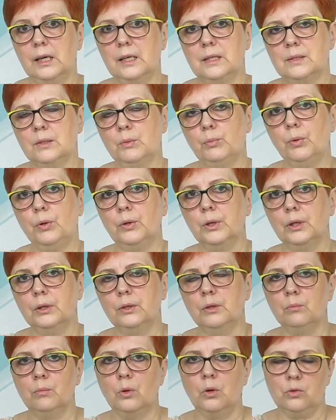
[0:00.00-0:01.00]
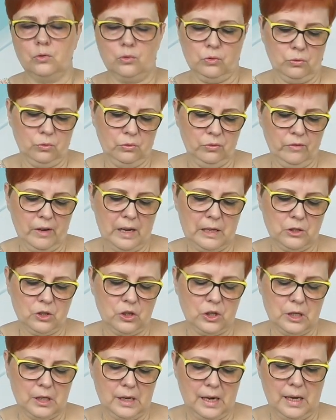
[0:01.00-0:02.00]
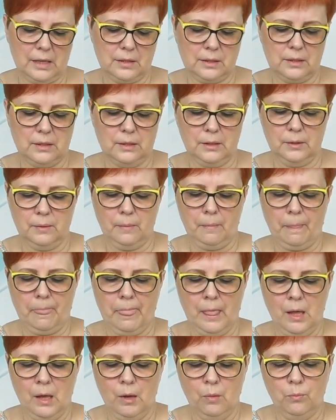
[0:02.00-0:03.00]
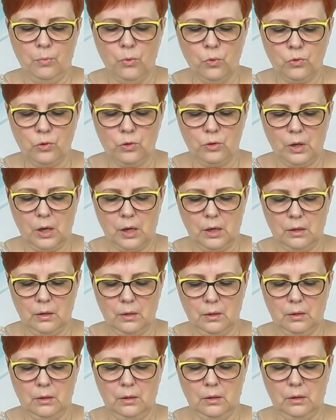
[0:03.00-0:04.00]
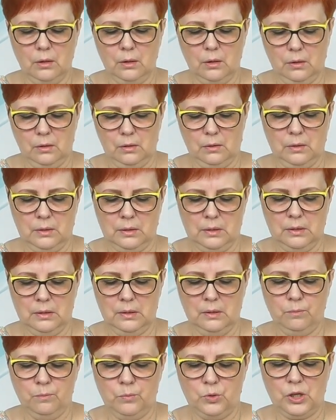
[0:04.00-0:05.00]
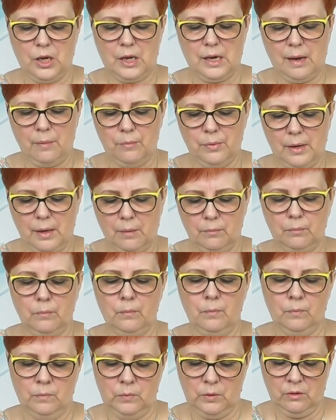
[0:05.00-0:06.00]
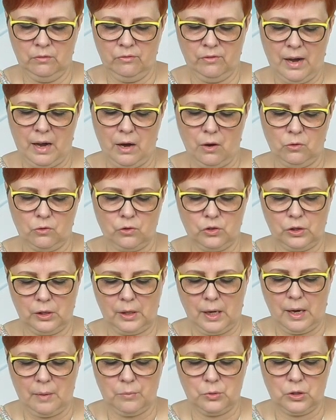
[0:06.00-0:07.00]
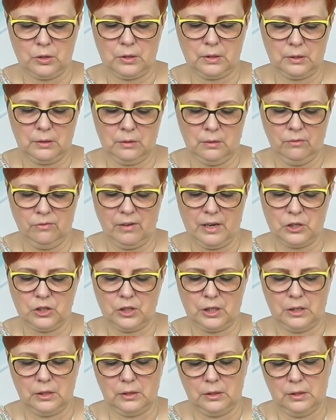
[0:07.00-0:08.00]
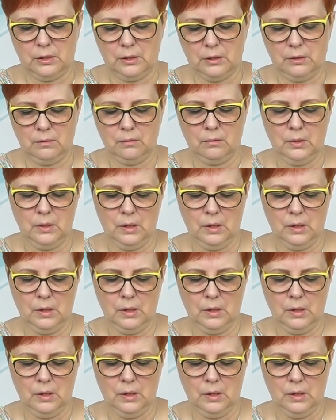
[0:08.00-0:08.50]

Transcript: razy po jednym oczku, dwa, trzy razy. Później yy, przerabiam dwa oczka przez dwa rzędy